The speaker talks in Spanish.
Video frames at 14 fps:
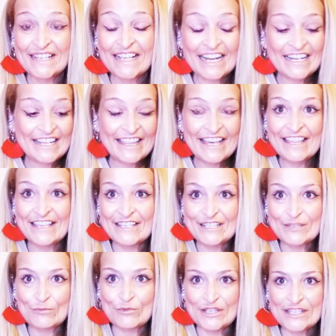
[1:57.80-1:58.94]

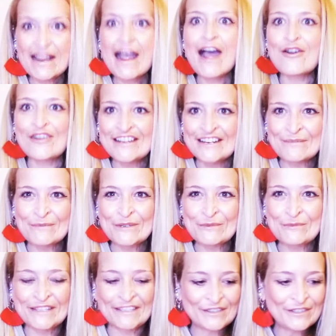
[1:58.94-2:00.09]
calidades, pues ahora iremos
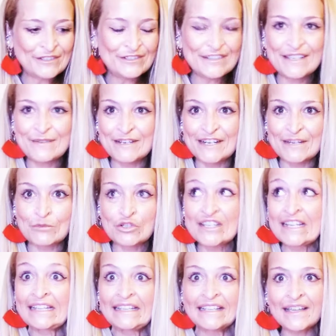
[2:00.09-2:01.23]
viendo y veremos
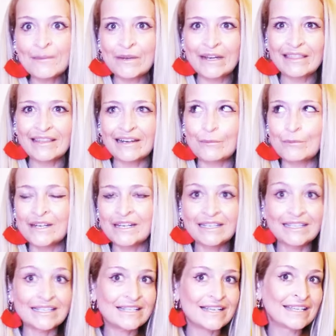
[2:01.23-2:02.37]
en qué merece la pena, en
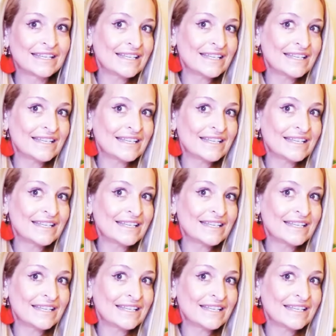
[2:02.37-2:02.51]
qué, en